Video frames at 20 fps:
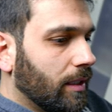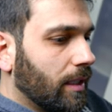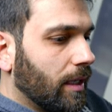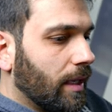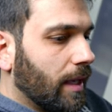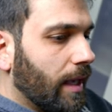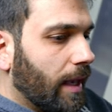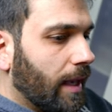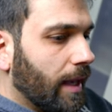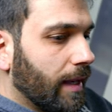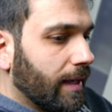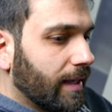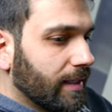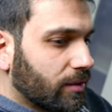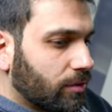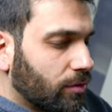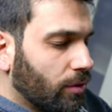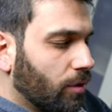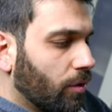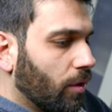eh, che
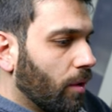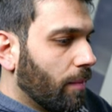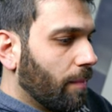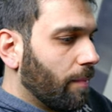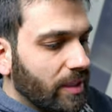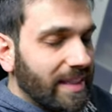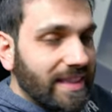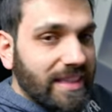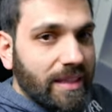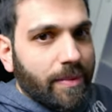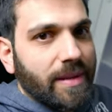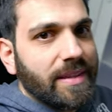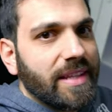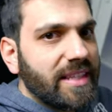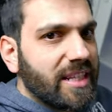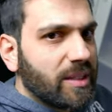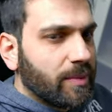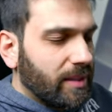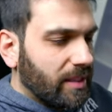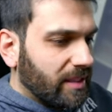sono
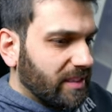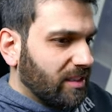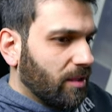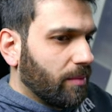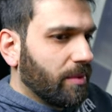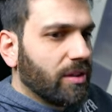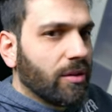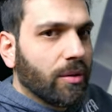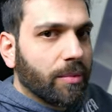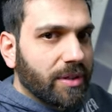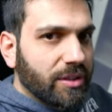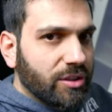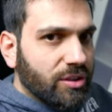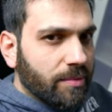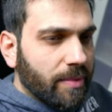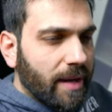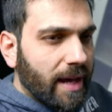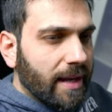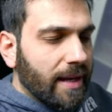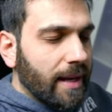indipendenti rispetto al sistema operativo
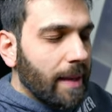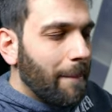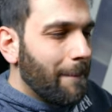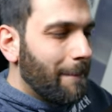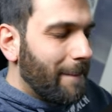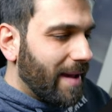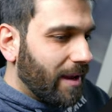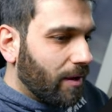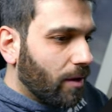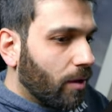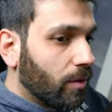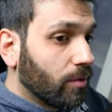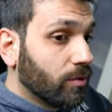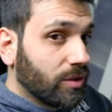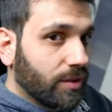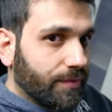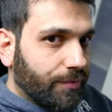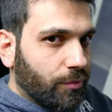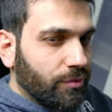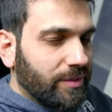principale, però
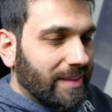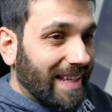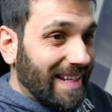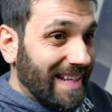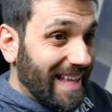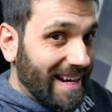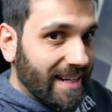sfrutta le